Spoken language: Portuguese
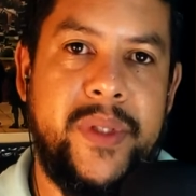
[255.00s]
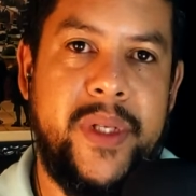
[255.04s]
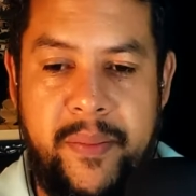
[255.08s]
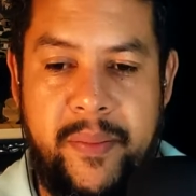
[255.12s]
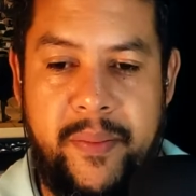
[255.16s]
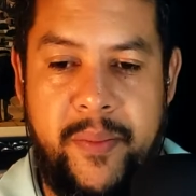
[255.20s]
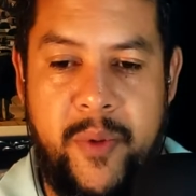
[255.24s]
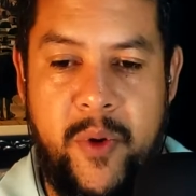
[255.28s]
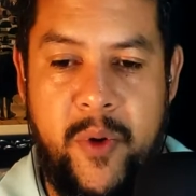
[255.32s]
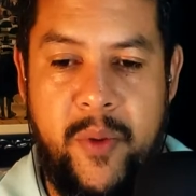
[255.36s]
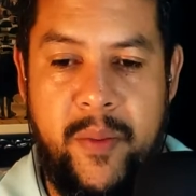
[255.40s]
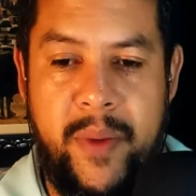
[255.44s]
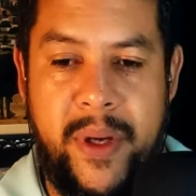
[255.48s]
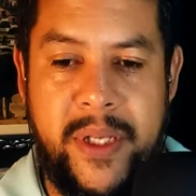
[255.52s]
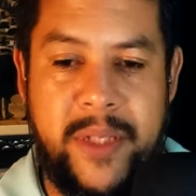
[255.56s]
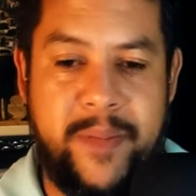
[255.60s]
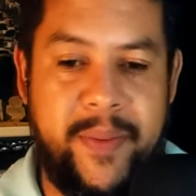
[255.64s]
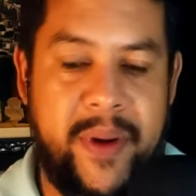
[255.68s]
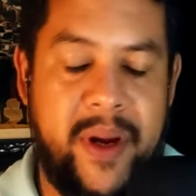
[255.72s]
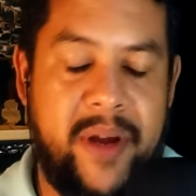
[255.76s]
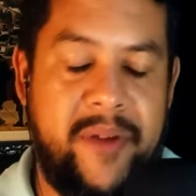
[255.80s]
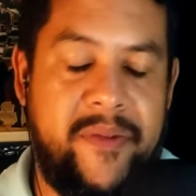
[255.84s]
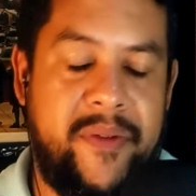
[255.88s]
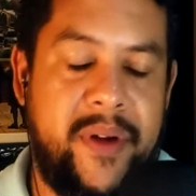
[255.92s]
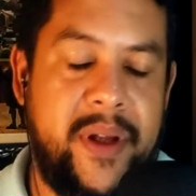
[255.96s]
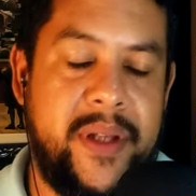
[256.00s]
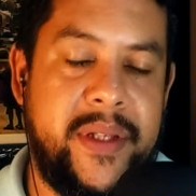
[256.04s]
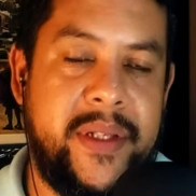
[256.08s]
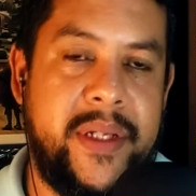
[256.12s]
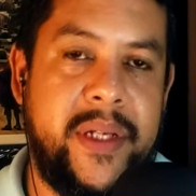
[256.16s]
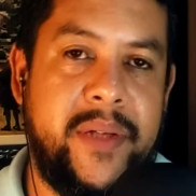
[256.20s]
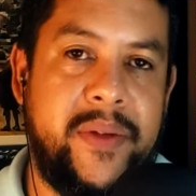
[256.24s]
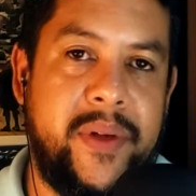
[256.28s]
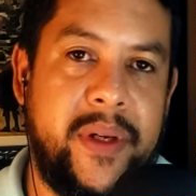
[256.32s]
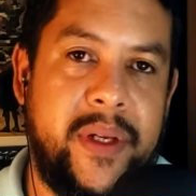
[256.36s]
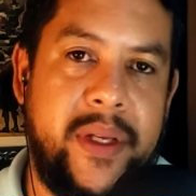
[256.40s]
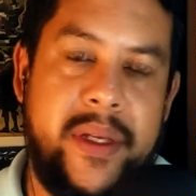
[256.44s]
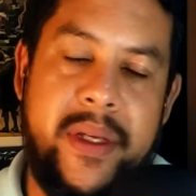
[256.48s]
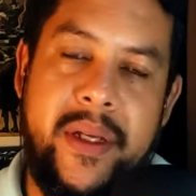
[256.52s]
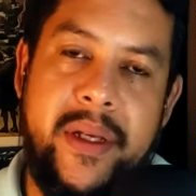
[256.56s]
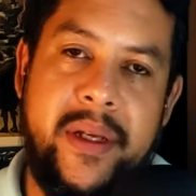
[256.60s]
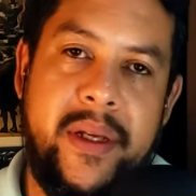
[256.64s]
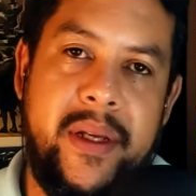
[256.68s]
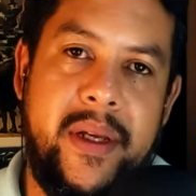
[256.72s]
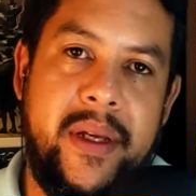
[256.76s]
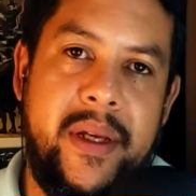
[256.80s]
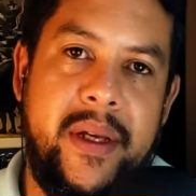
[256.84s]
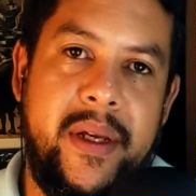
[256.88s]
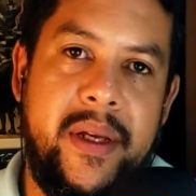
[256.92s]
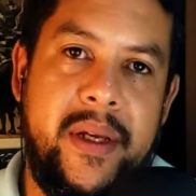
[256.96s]
um pouco mais parafraseando
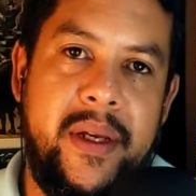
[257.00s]
aqui.